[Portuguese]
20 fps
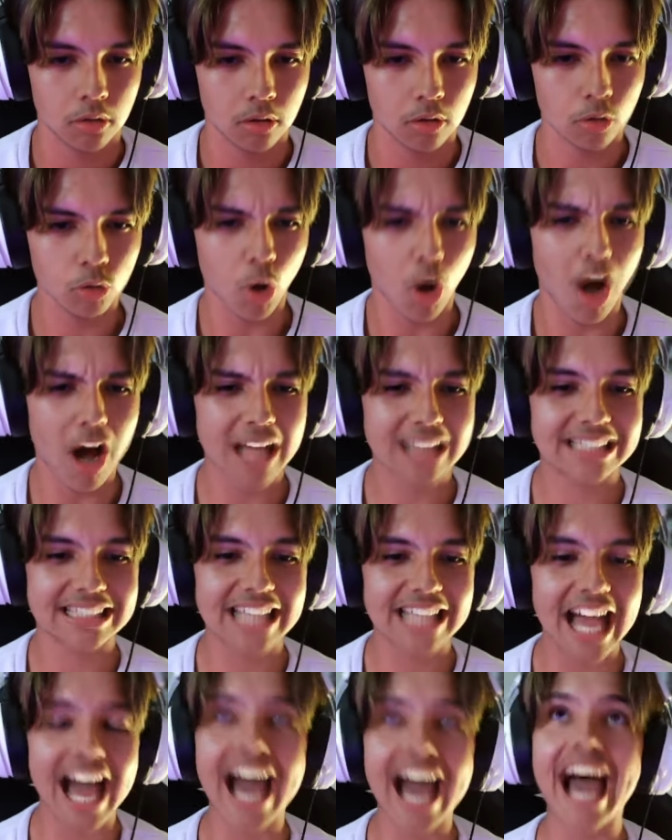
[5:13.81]

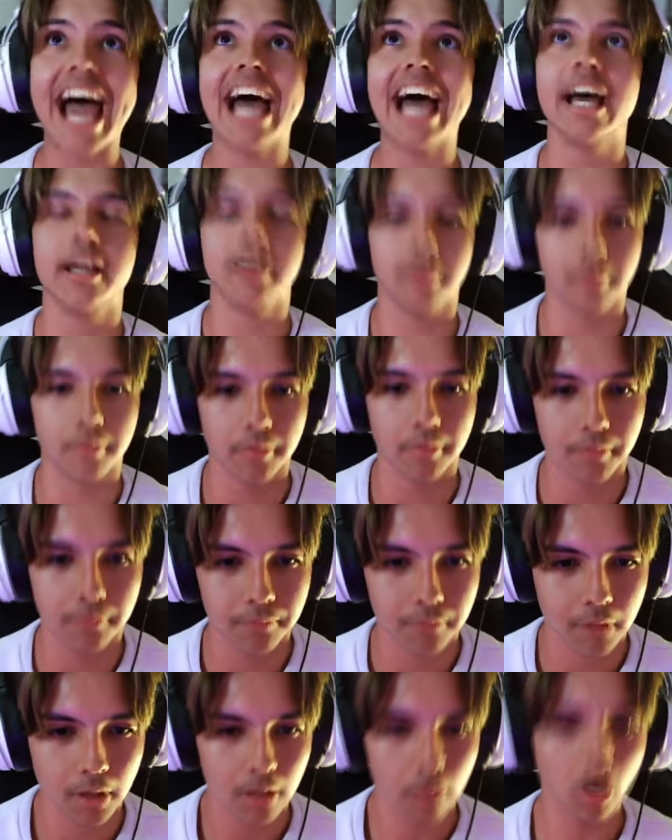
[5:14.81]
Nossa!
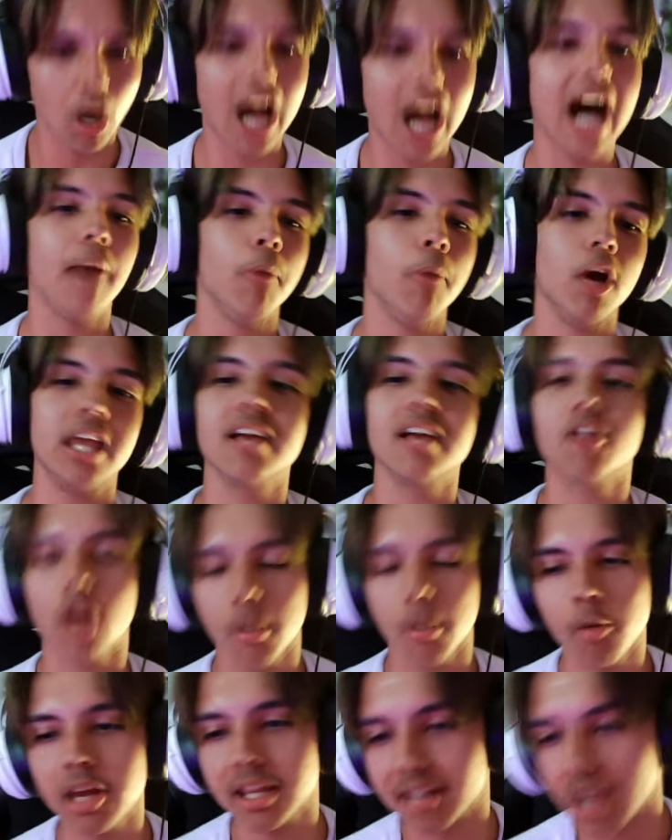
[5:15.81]
Ah, morri. Agora
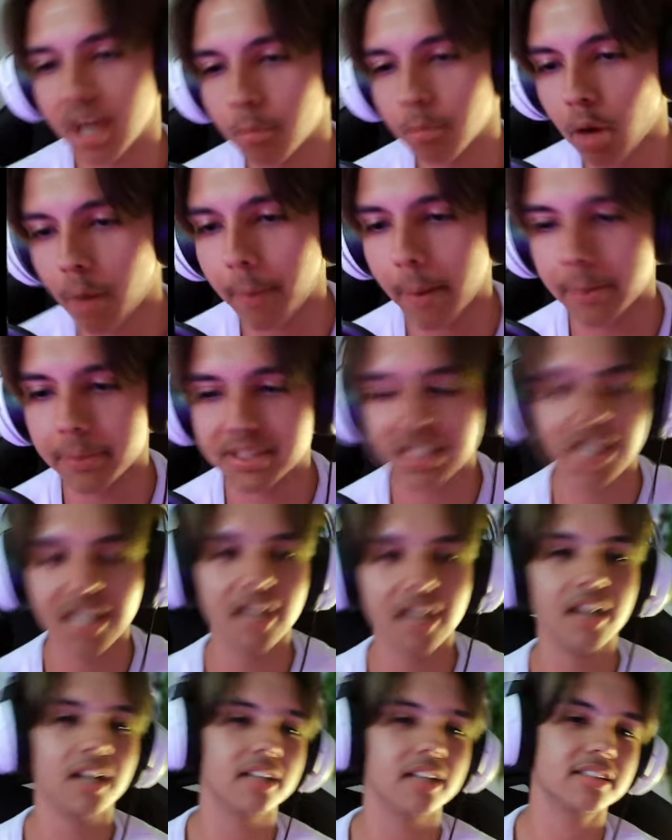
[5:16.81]
eu morri. Acabou a Puppet.
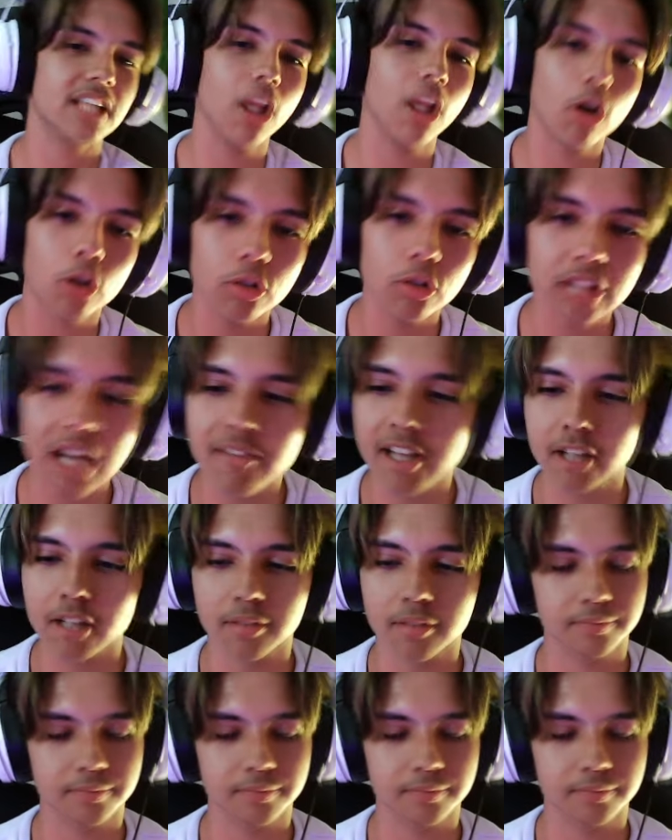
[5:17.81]
Isso é louco, não dá, velho.